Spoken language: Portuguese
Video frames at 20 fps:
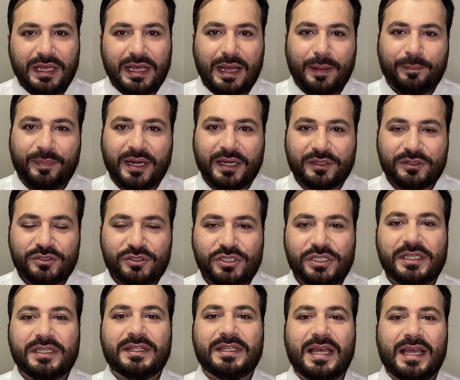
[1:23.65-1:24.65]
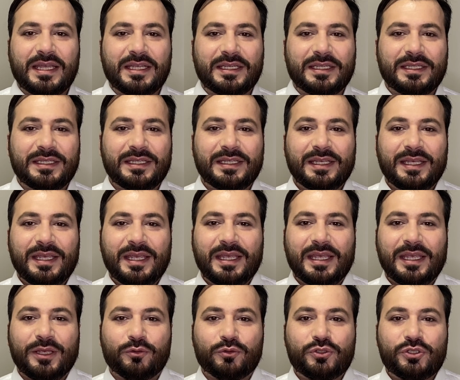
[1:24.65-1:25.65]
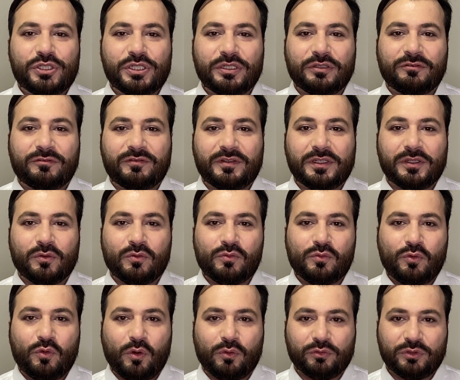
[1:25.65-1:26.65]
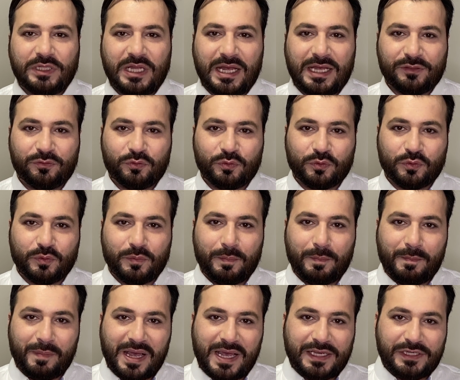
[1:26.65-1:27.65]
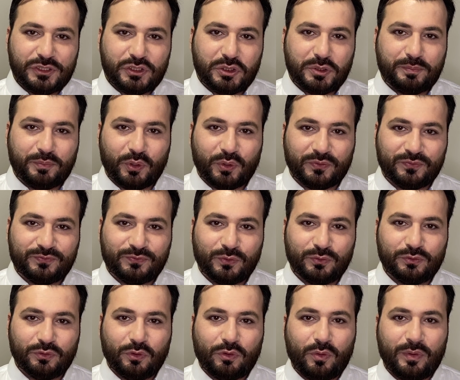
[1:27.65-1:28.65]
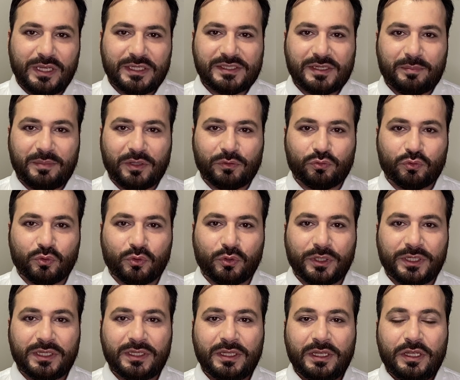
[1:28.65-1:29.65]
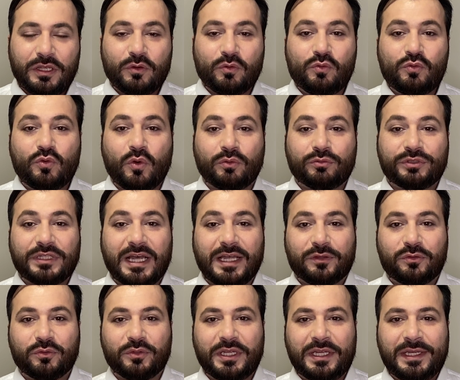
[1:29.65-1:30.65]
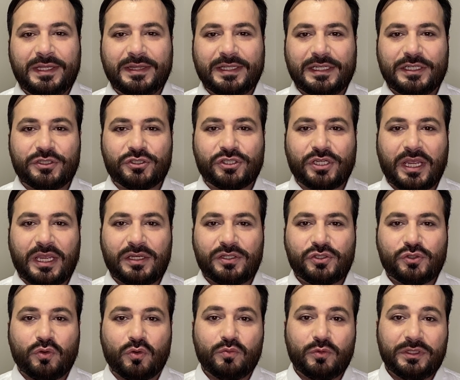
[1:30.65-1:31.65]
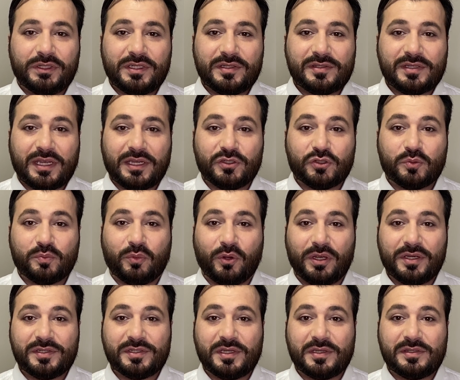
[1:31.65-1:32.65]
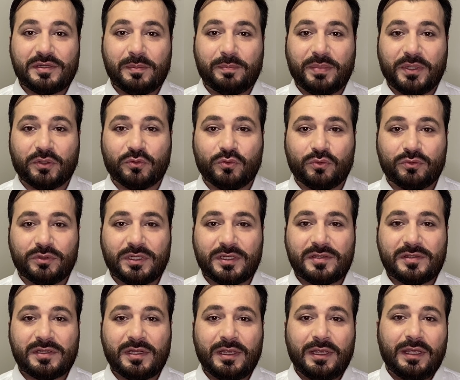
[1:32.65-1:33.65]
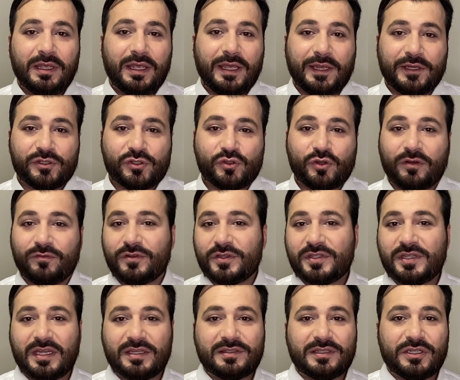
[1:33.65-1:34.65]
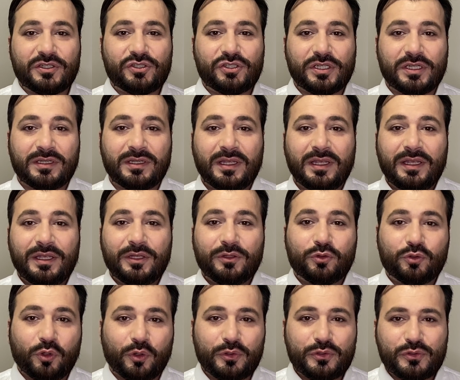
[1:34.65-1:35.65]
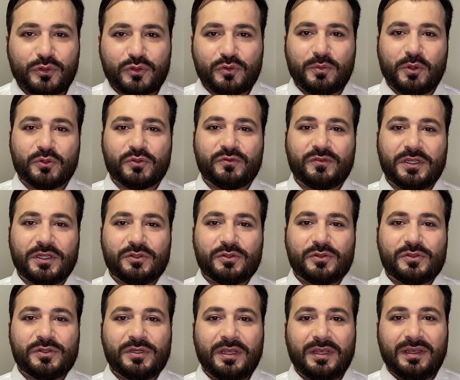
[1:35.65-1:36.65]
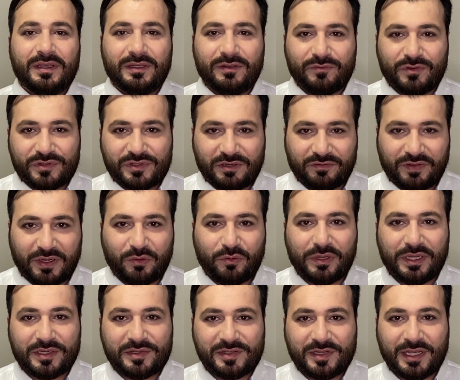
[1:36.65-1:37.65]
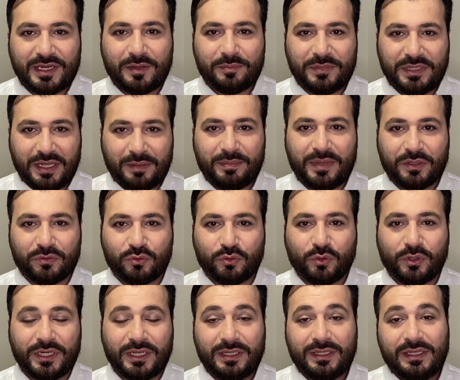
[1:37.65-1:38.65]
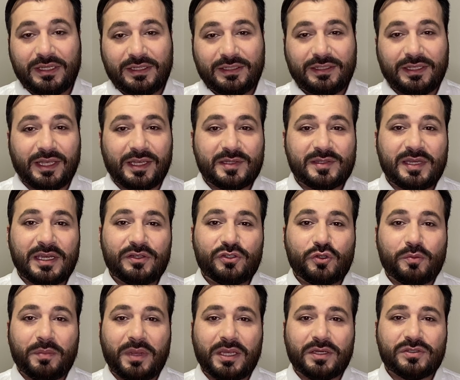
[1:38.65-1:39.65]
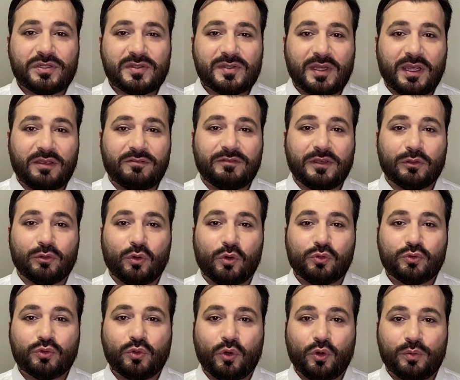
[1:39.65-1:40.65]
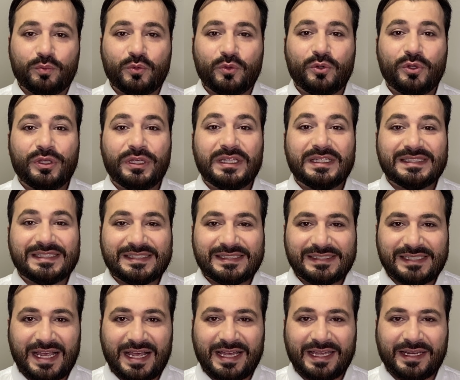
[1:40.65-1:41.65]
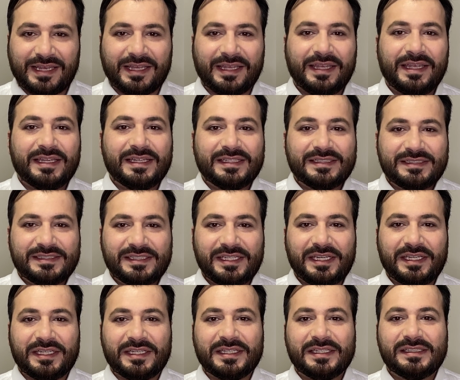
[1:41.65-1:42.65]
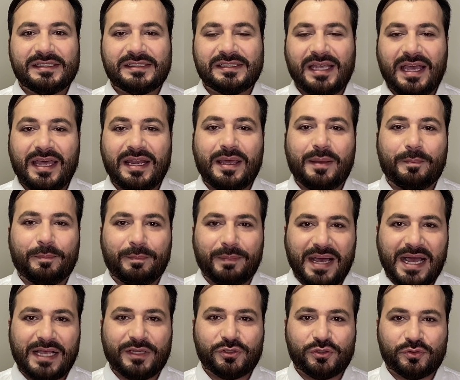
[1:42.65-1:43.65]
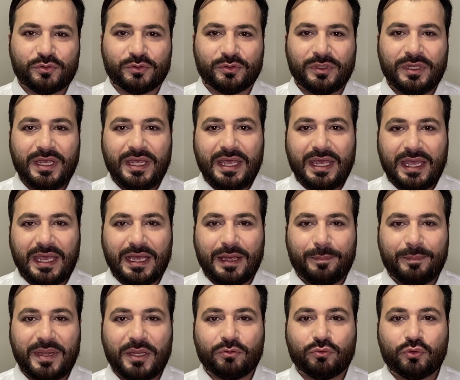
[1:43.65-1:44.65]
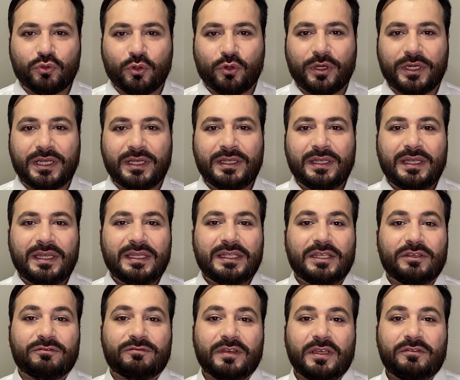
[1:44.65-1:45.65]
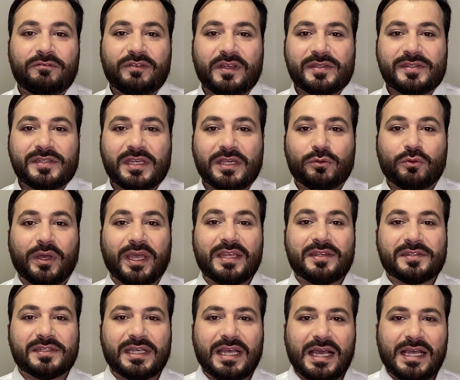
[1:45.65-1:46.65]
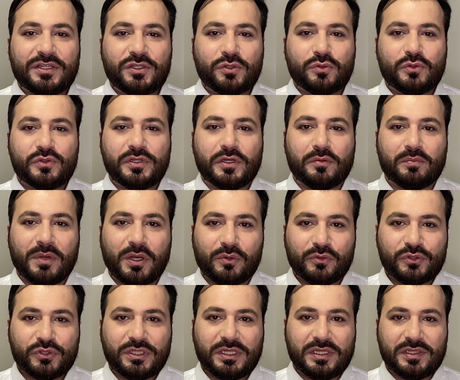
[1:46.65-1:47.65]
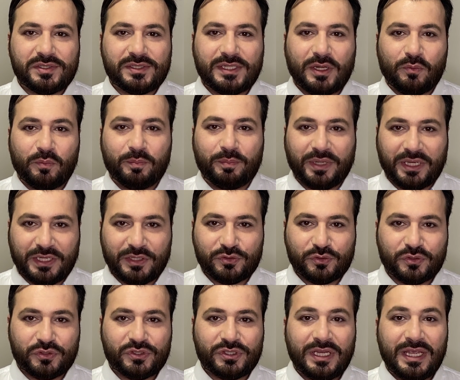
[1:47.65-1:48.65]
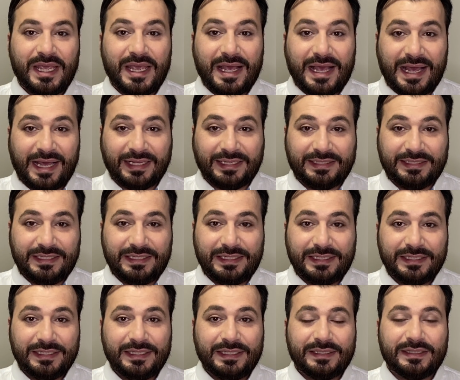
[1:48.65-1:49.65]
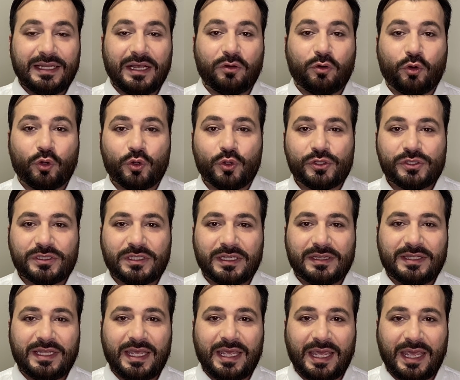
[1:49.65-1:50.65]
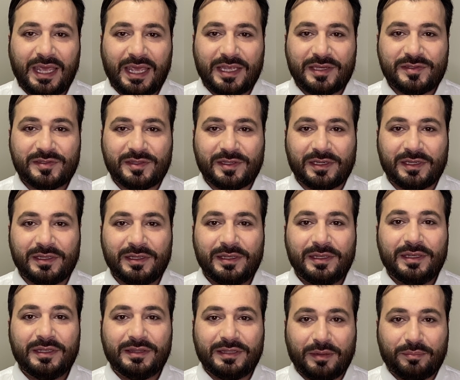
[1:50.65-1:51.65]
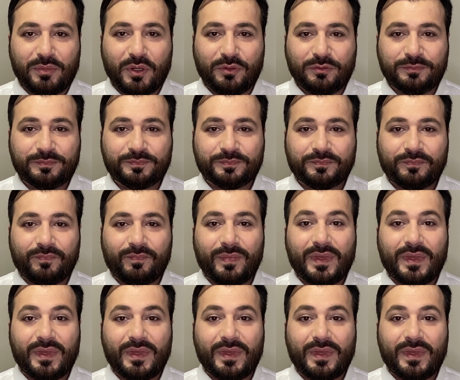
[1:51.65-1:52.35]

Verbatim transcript: A partir daí, eu tive um contato mais profundo com essa mentora, um contato inteligente com muitas respostas e perguntas. É só você assistir todos os meus vídeos você vai conhecer a minha mentora que recentemente se revelou como Sara. Sim, Sara Basto é a mentora que vem fazer o resgate dos irmãos que estão presos aqui na crosta terrestre, tá bom?